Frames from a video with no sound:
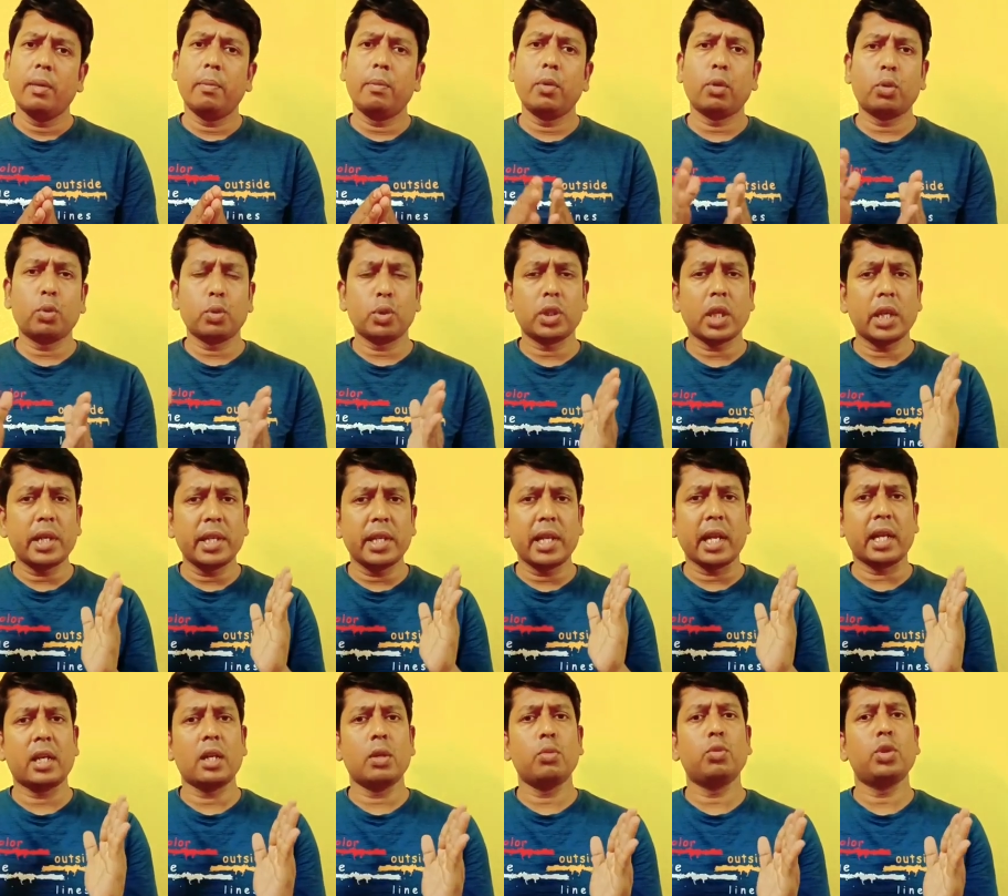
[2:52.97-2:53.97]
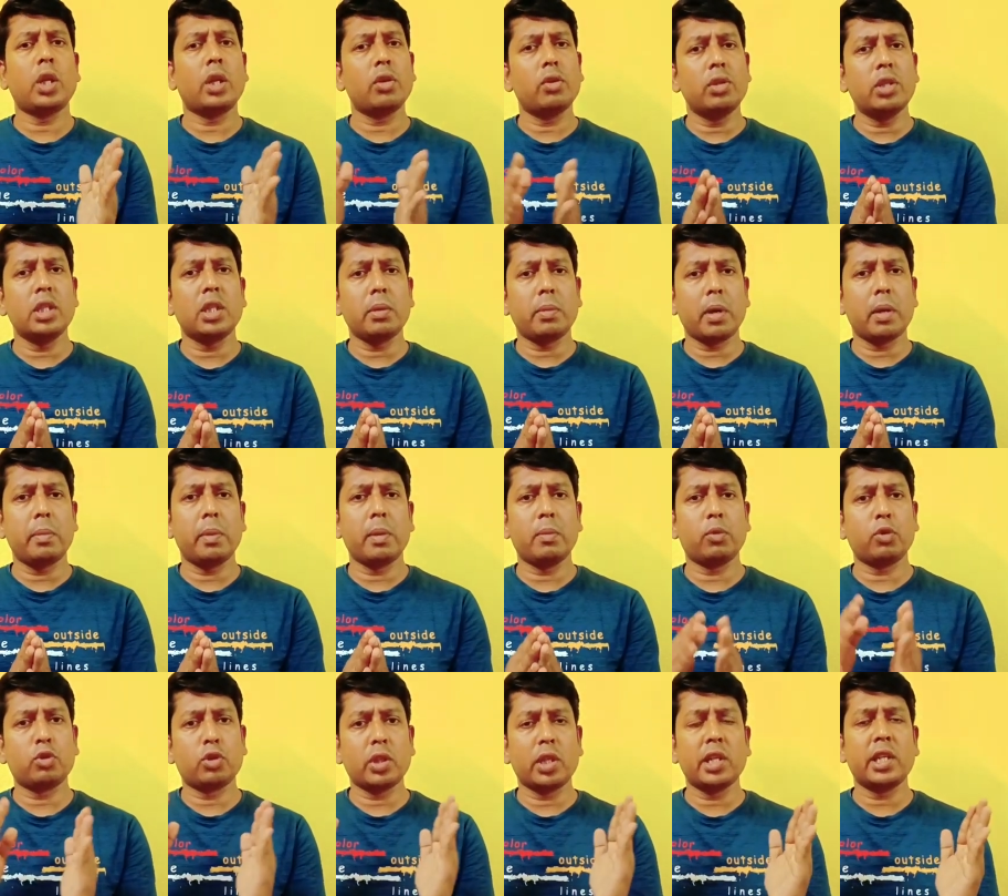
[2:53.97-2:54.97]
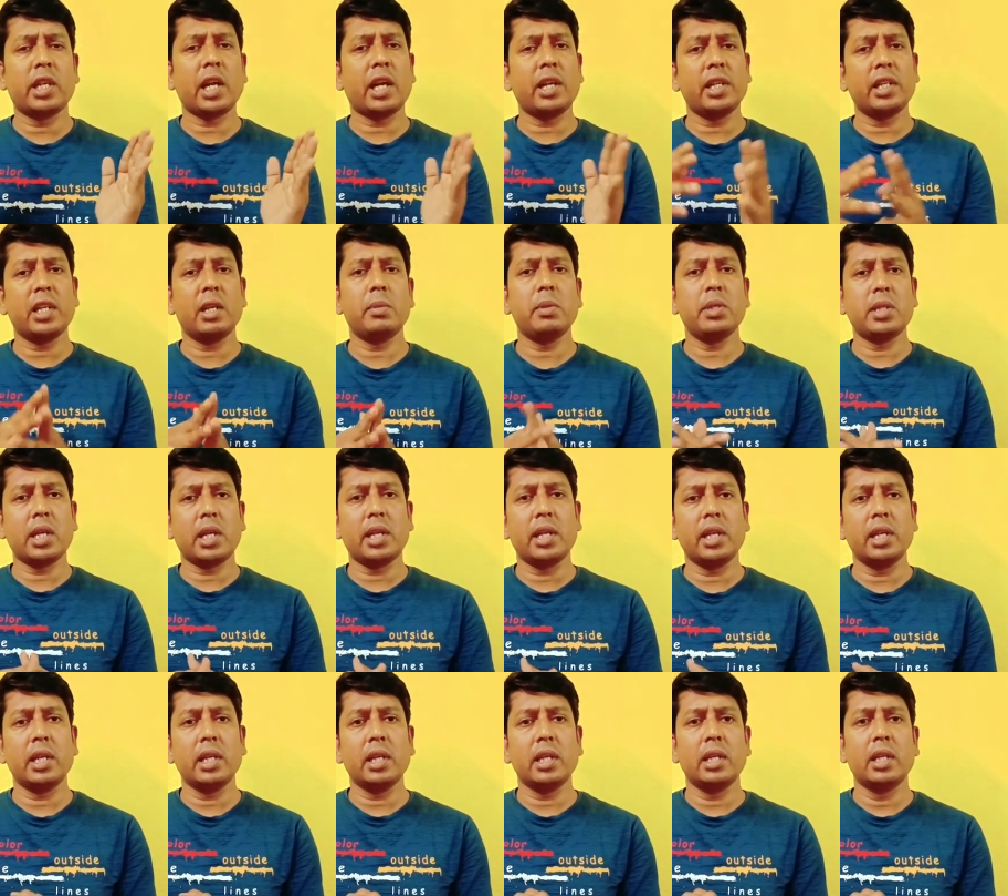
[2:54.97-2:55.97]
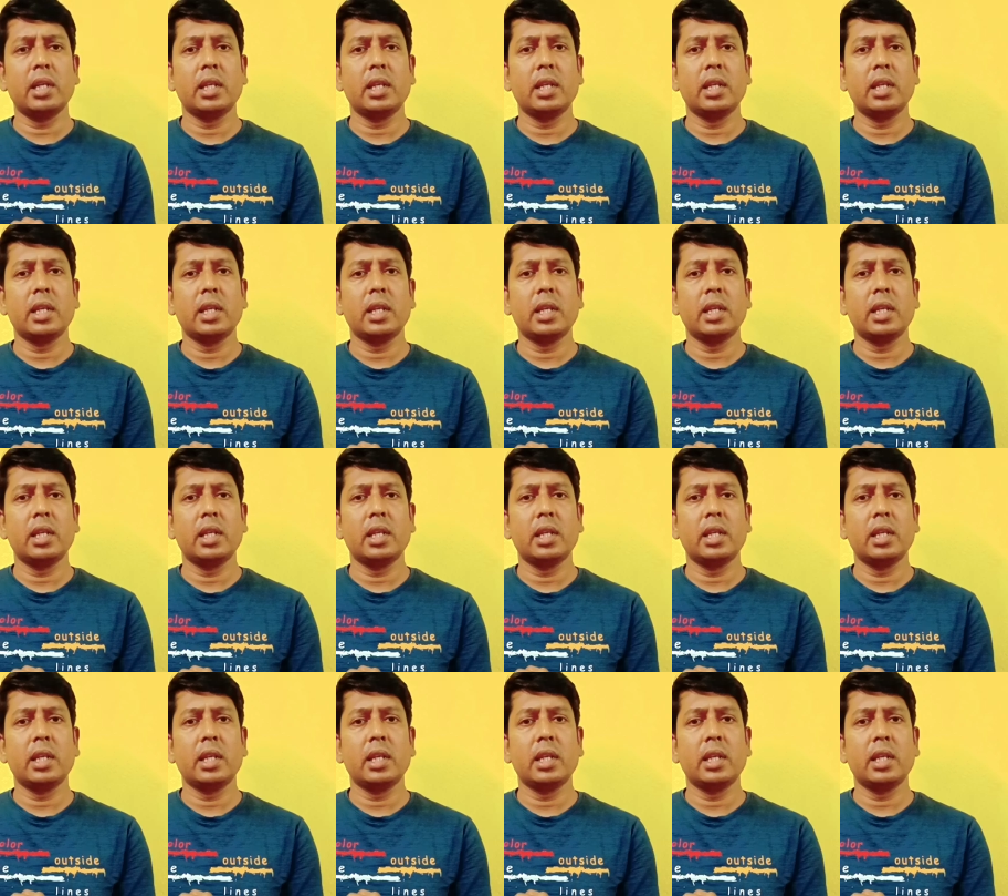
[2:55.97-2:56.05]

ব্রতচারী একটা উদাহরণ দিতে পারবেন ব্রতচারী গান কি আপনি জানেন